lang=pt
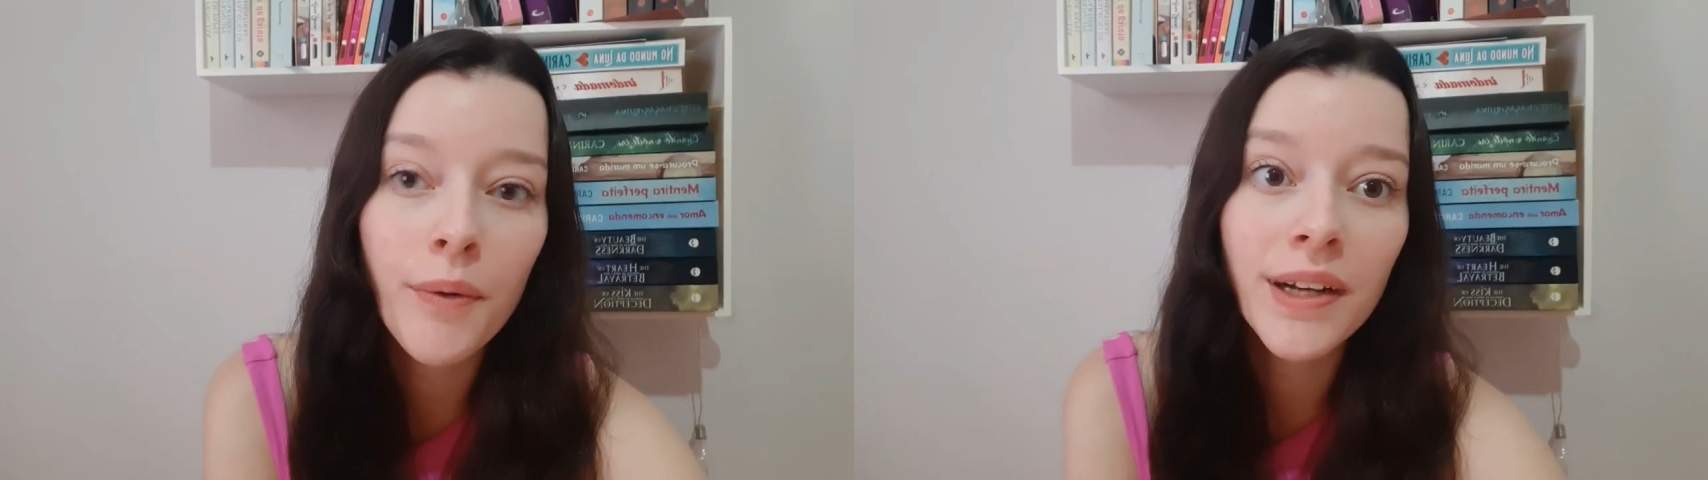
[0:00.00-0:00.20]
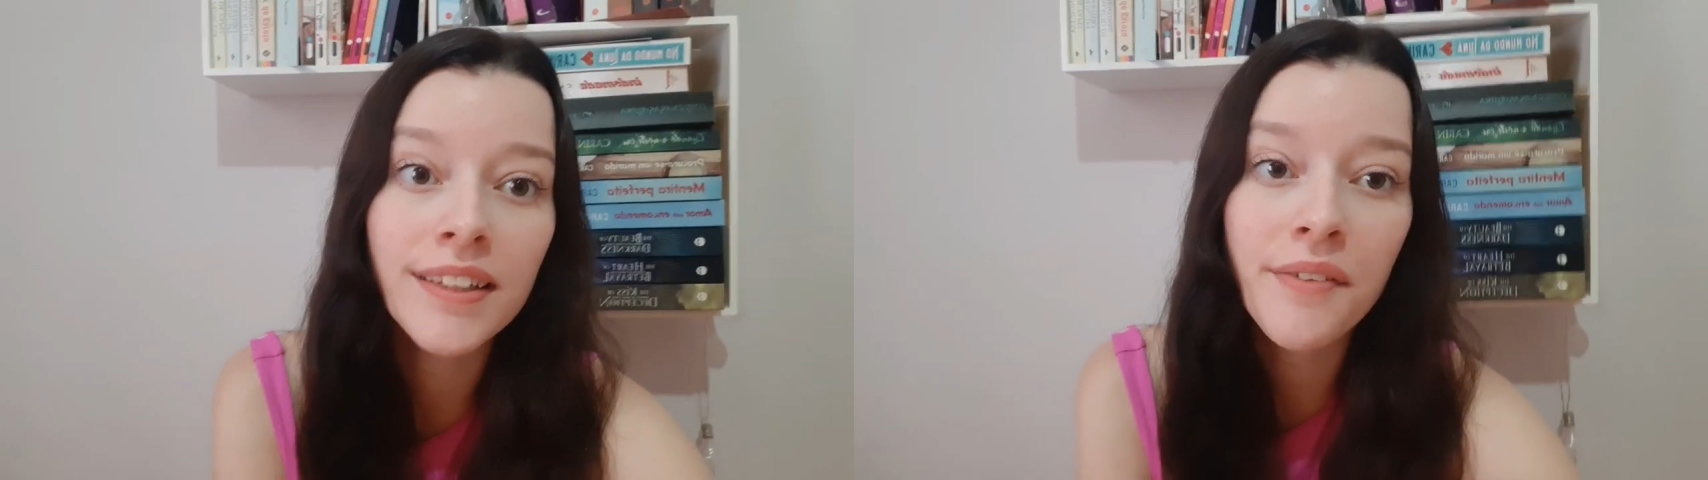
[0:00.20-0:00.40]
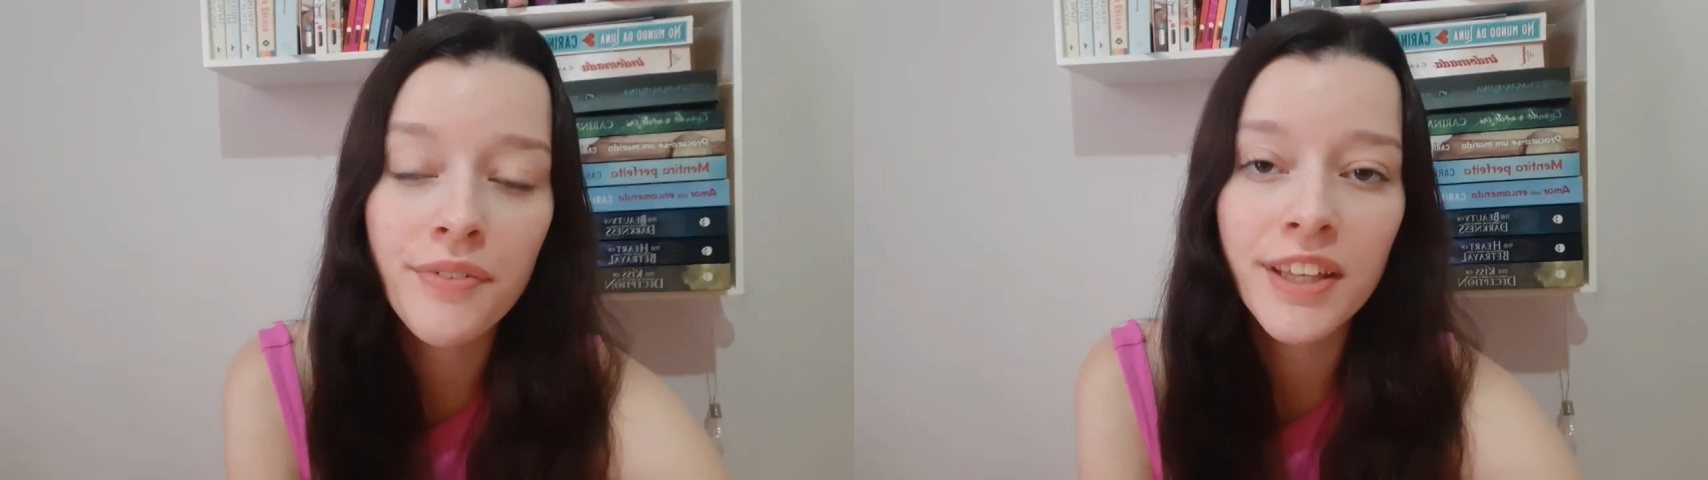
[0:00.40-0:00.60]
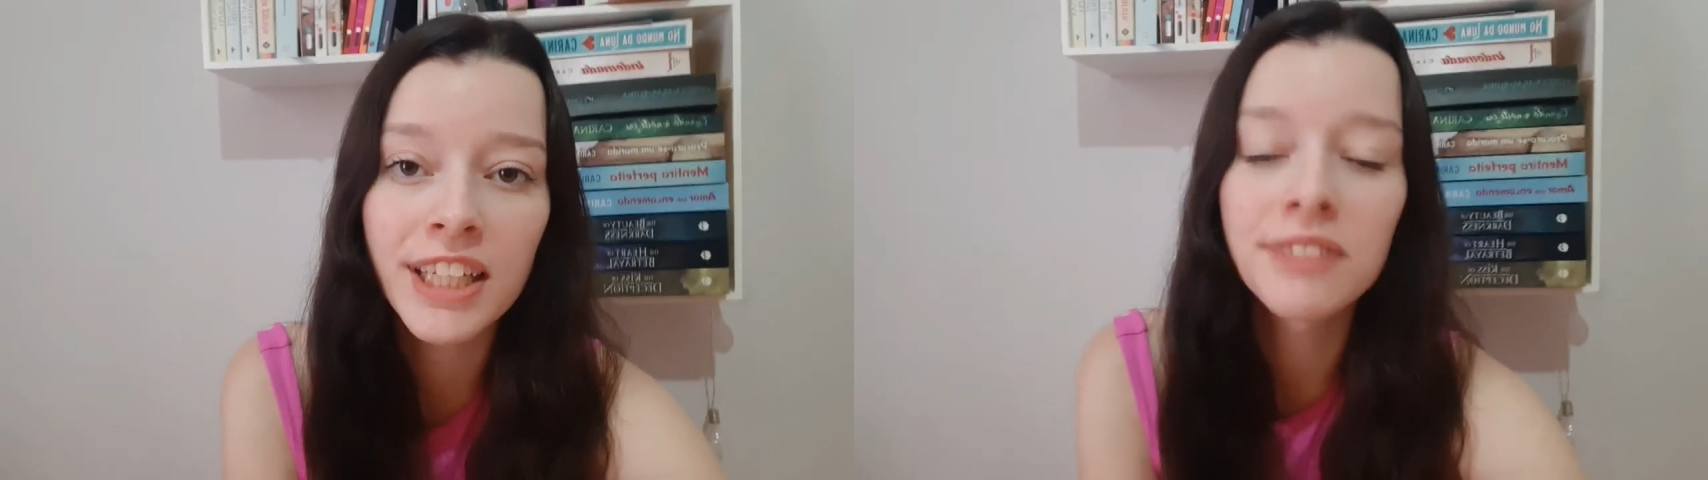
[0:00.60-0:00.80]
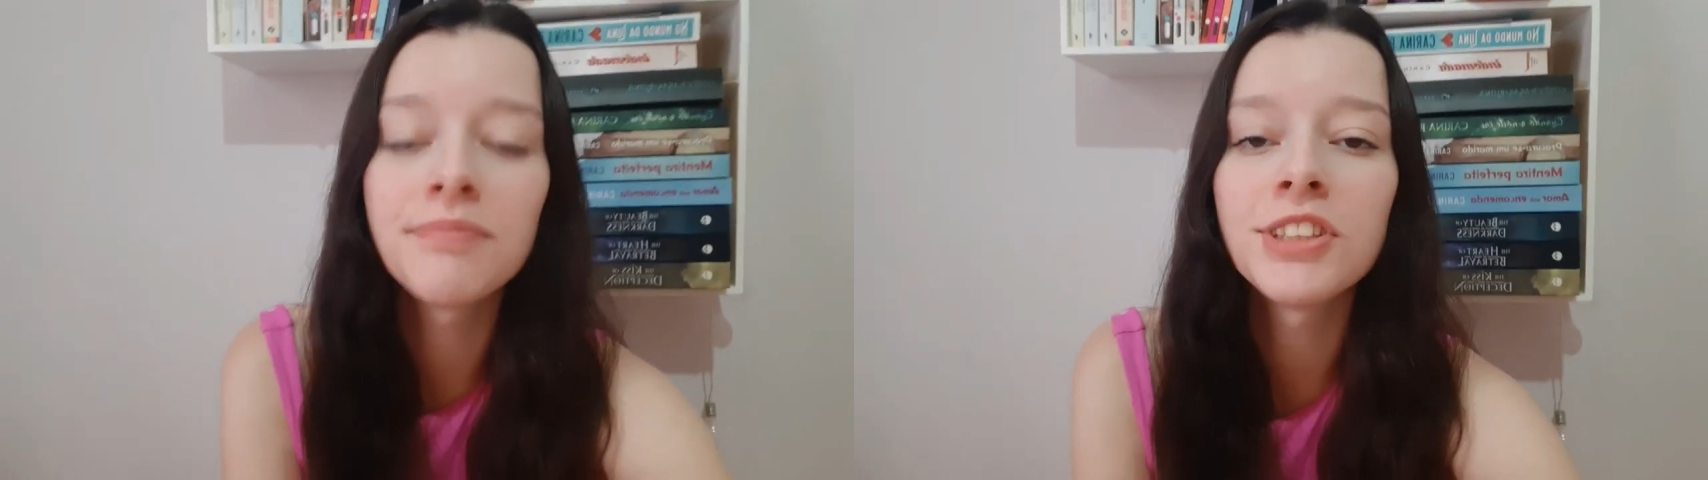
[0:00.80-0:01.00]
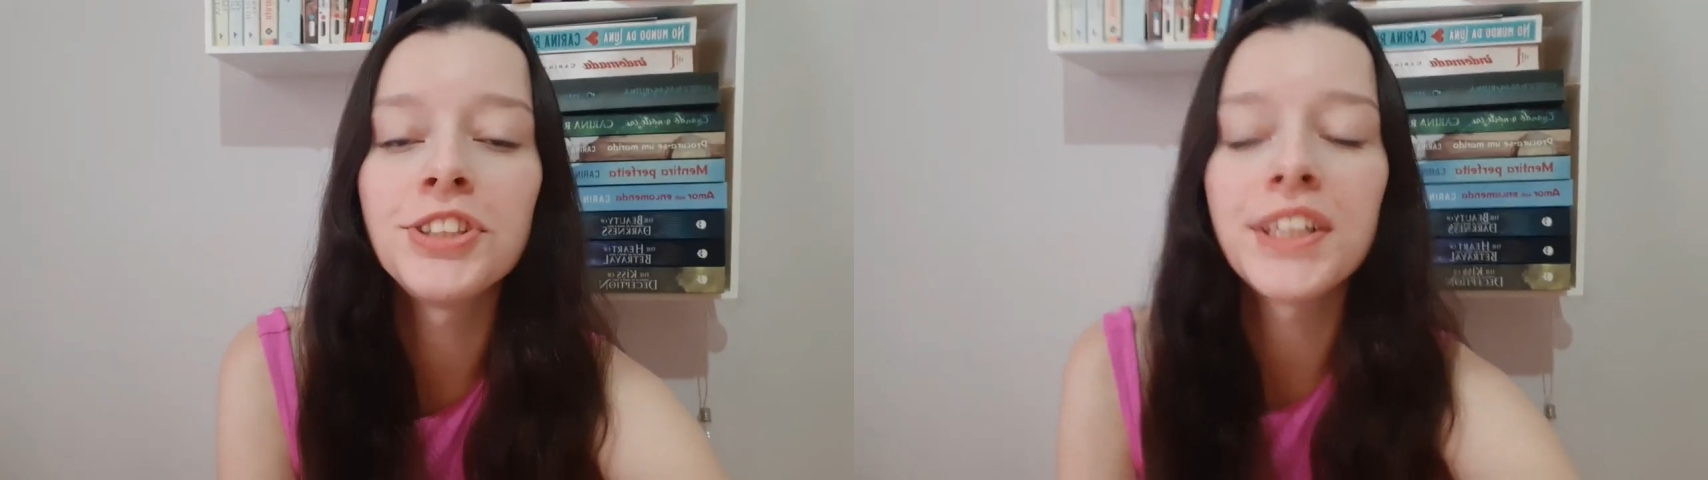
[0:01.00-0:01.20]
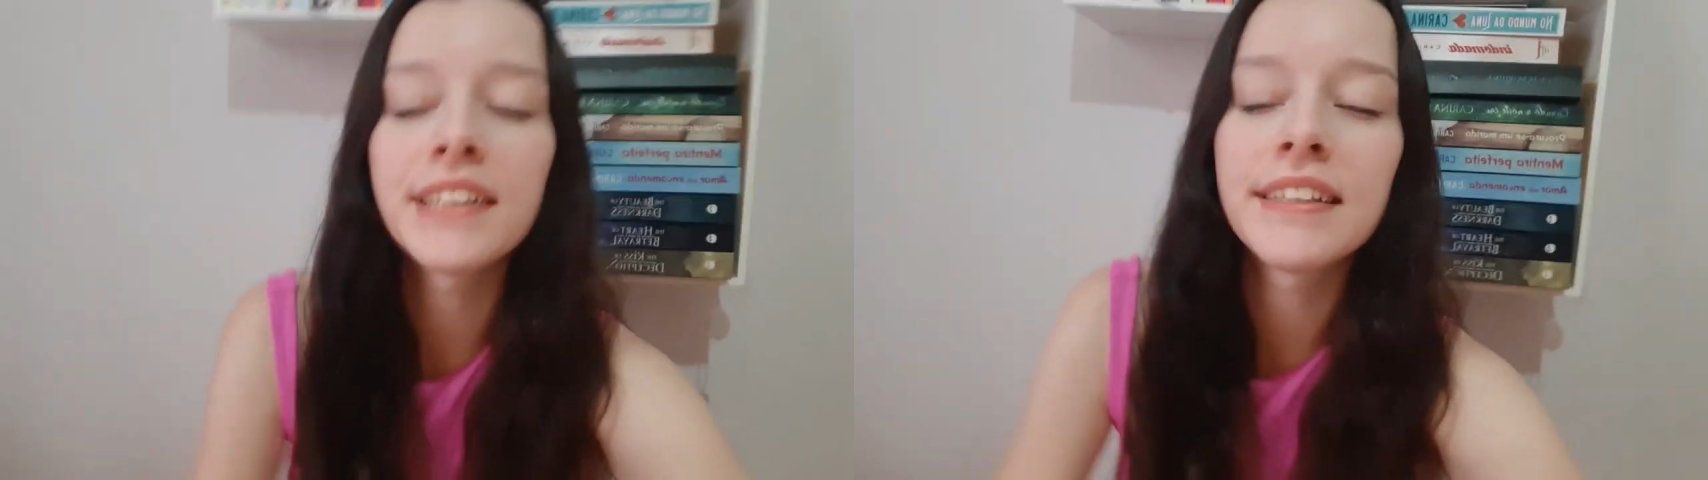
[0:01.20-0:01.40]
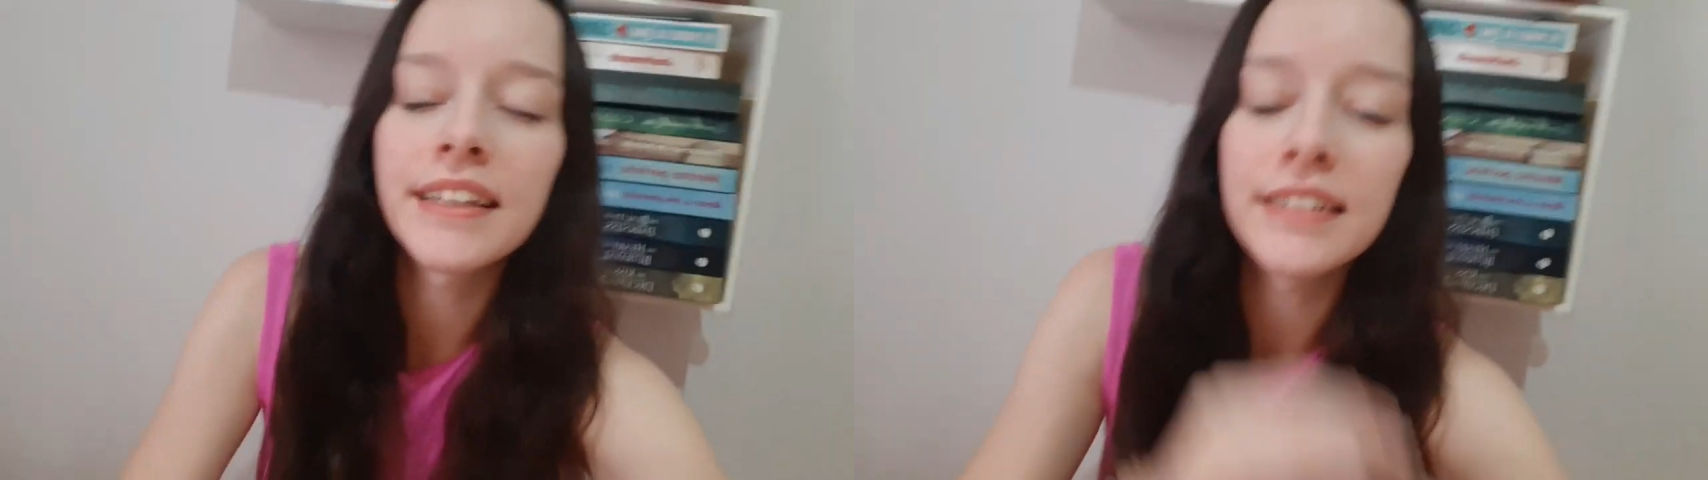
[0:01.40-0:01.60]
quarta-feira, dia
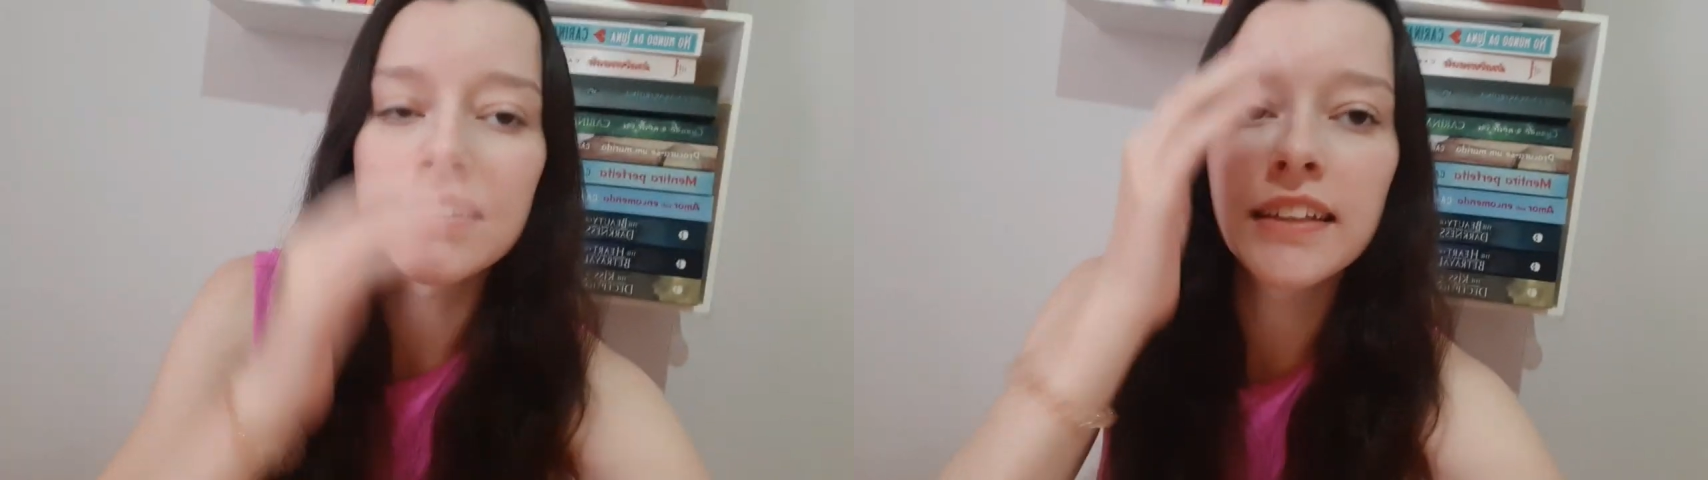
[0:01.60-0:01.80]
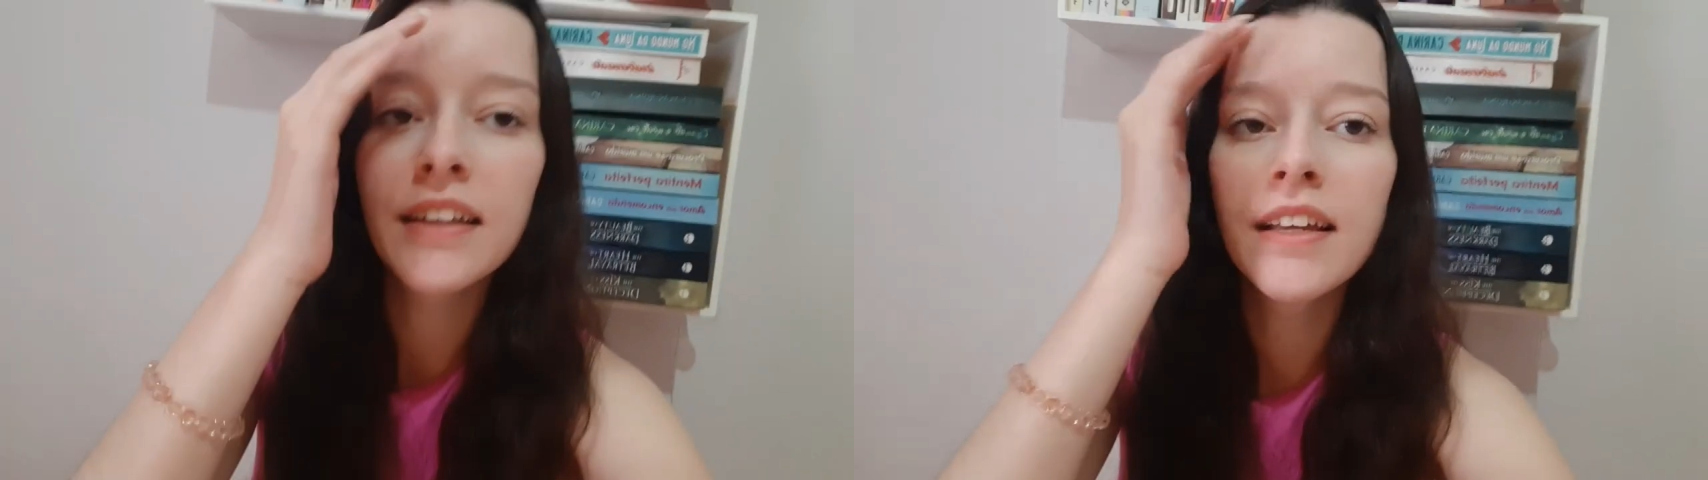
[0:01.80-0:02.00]
30.